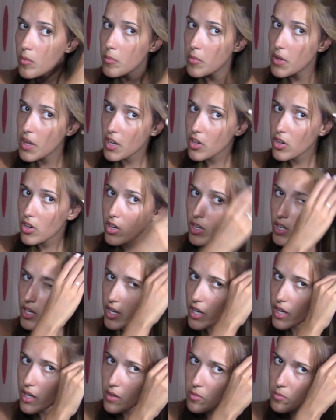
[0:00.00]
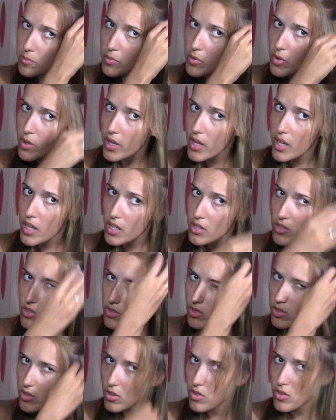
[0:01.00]
voy a coger
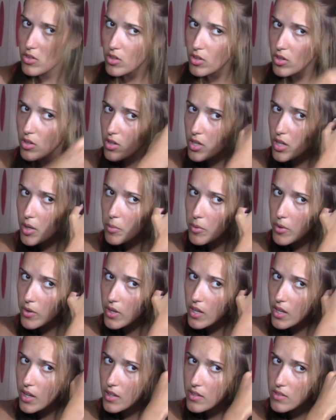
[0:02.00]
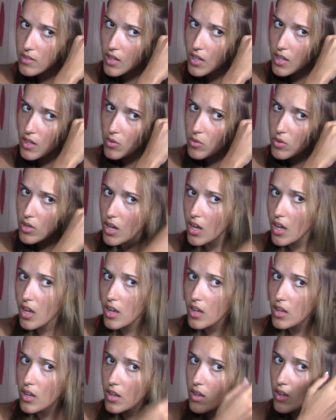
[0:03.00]
pues lo que podría ser
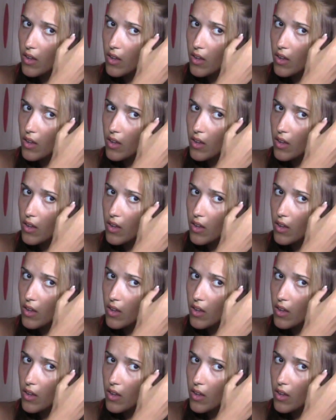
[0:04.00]
una